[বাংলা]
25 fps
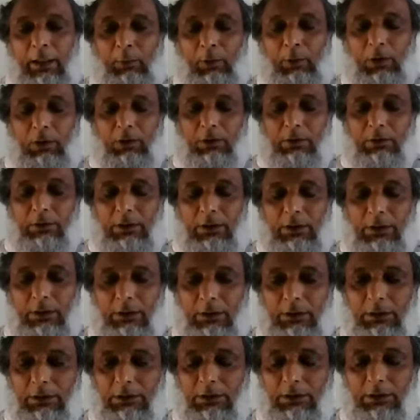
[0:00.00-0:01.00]
এবং
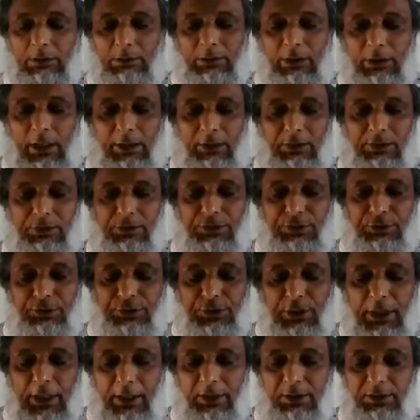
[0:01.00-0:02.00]
ওনার
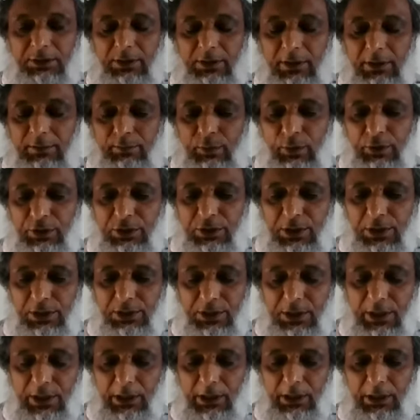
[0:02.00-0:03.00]
চারিত্রিক
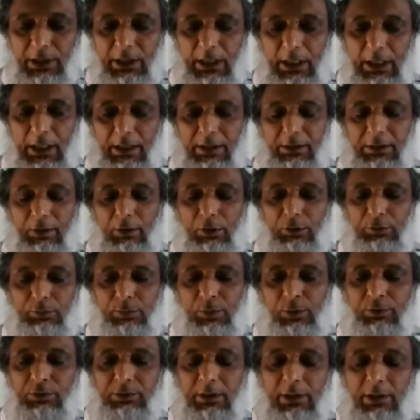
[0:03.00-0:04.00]
বৈশিষ্ট্যের একটা
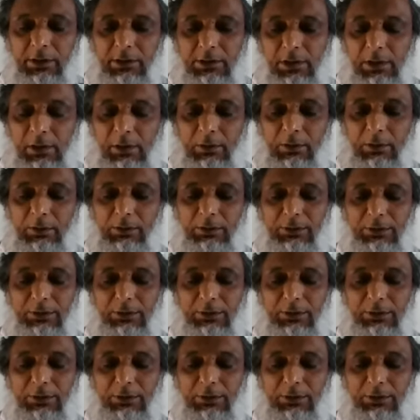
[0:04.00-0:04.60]
অদ্ভুত দিক ছিল